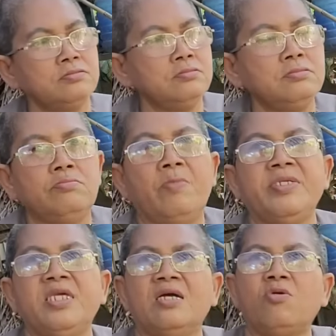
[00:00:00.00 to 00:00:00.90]
mà bây
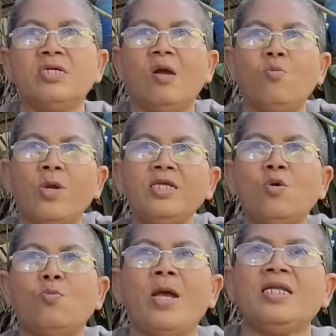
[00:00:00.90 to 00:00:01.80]
giờ con rồng mấy cô
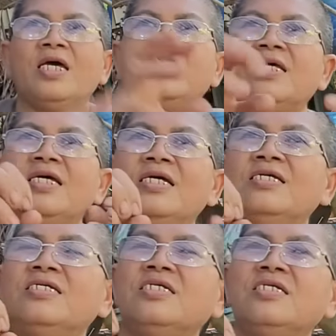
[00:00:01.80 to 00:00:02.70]
bắt lên uh,
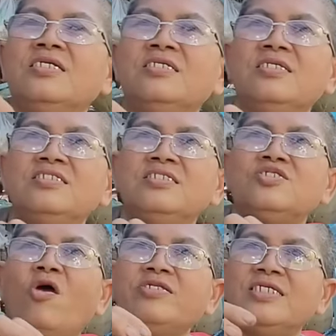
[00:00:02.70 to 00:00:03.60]

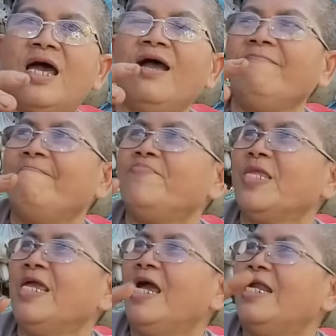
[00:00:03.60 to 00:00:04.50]
à, tí gì đó
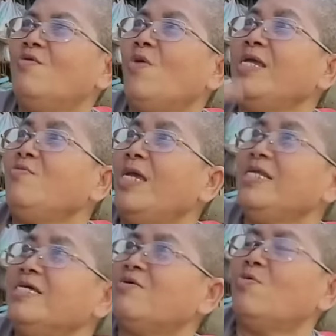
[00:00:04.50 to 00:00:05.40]
nó ngoáy ngoáy đó
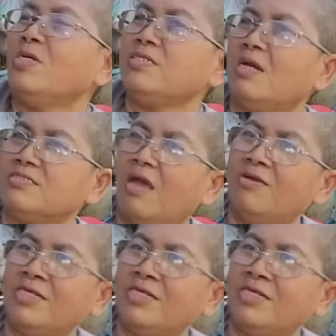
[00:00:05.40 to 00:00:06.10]
cô nói trời trời